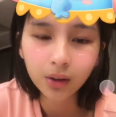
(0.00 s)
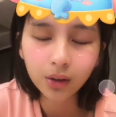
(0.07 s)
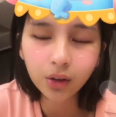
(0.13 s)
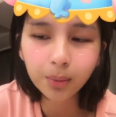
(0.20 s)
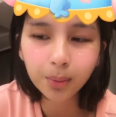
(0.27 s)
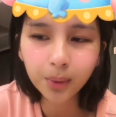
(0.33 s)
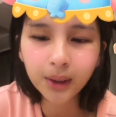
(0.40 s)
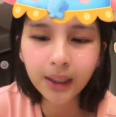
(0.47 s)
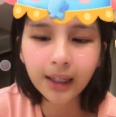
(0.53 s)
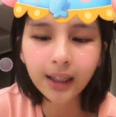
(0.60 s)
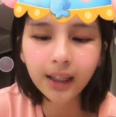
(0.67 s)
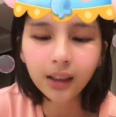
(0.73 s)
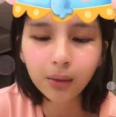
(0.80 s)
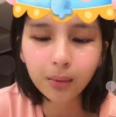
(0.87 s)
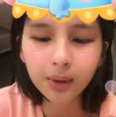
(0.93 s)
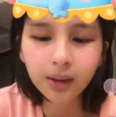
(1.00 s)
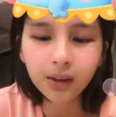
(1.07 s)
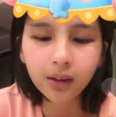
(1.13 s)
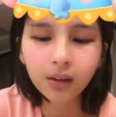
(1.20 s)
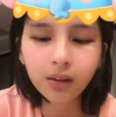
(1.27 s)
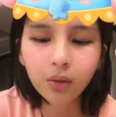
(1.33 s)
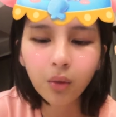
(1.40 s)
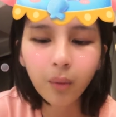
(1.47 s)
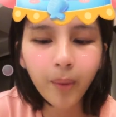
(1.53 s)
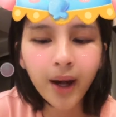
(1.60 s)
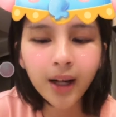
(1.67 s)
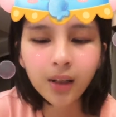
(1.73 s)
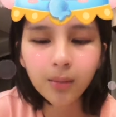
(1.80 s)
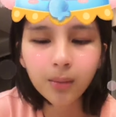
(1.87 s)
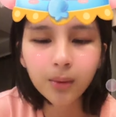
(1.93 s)
就不想让你们等，我
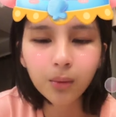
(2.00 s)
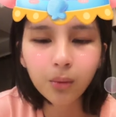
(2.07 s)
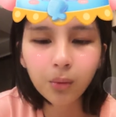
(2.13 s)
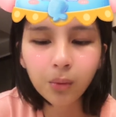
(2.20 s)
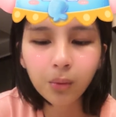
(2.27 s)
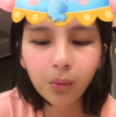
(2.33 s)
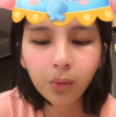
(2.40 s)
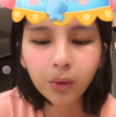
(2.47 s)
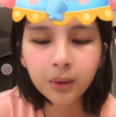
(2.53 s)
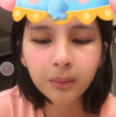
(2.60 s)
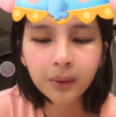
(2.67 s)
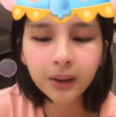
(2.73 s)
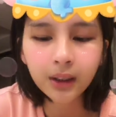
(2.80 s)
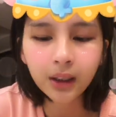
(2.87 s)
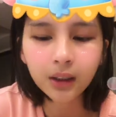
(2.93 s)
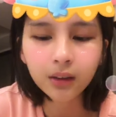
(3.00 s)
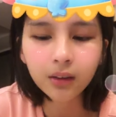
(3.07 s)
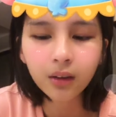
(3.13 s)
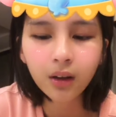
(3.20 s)
怕你们，我我你们等，